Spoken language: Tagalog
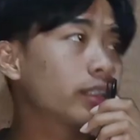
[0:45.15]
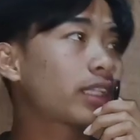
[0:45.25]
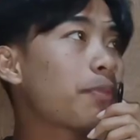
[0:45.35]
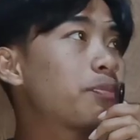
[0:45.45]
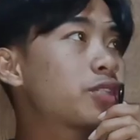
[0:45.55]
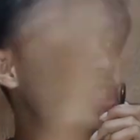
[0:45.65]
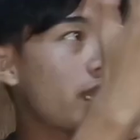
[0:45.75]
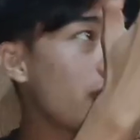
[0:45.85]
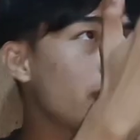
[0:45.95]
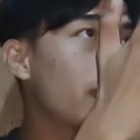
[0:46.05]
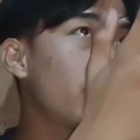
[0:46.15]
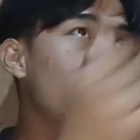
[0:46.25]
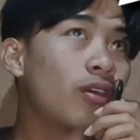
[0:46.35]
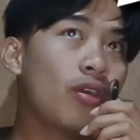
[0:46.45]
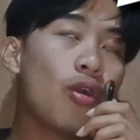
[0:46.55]
tapse
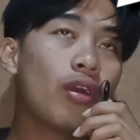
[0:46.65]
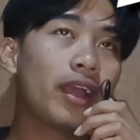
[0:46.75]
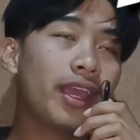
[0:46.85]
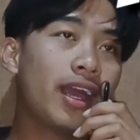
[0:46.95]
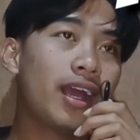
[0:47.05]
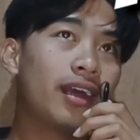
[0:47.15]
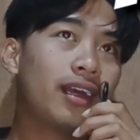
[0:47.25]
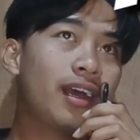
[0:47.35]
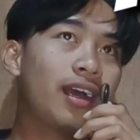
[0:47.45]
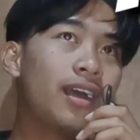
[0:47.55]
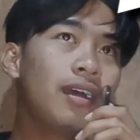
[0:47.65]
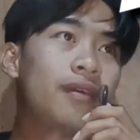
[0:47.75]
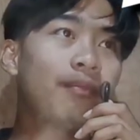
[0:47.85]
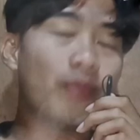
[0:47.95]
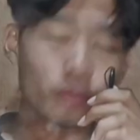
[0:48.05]
o kaya uh,
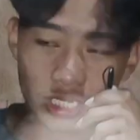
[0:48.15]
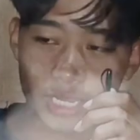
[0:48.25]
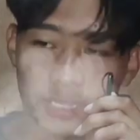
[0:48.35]
ah, pose.